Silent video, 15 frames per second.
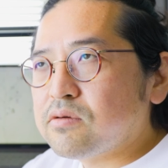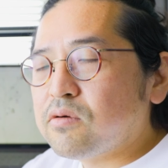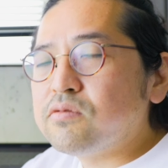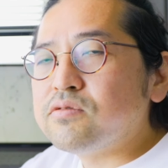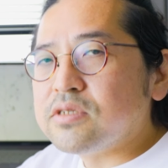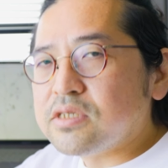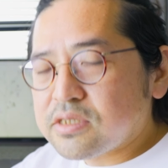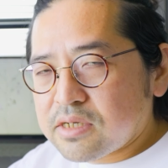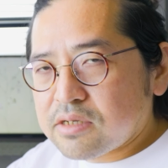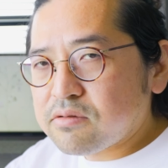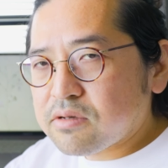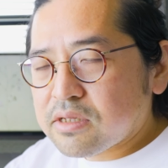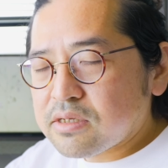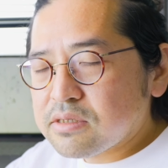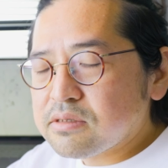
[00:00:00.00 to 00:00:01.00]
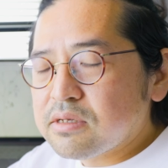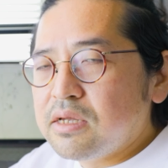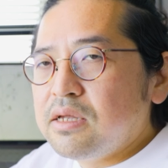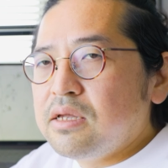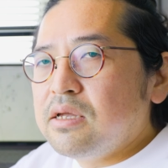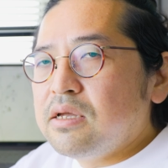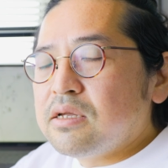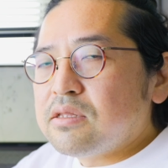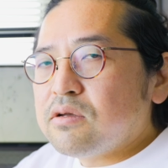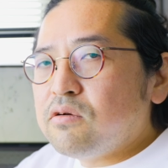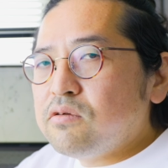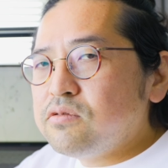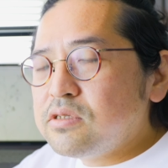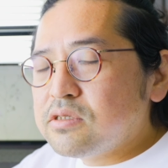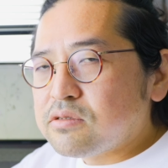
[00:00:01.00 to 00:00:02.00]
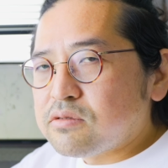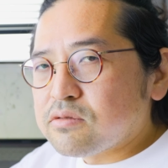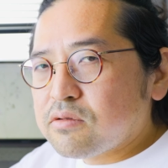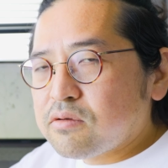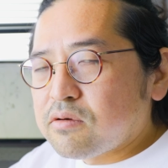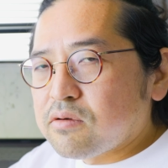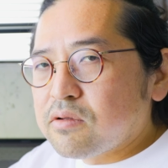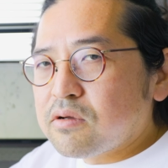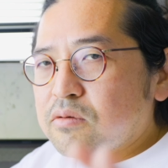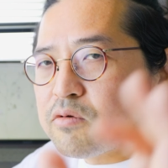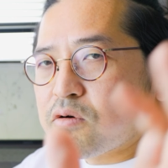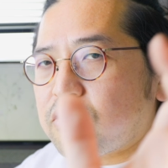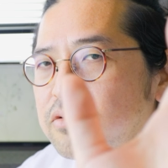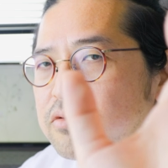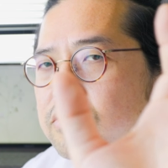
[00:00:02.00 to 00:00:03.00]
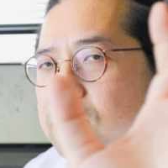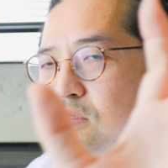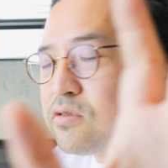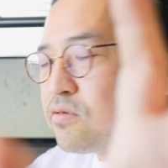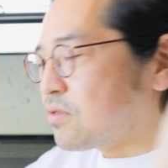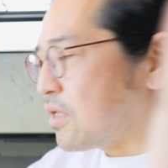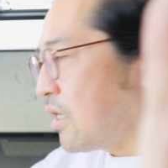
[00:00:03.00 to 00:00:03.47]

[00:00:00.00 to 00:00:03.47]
オフにしないといけないですでオフにするともうこの状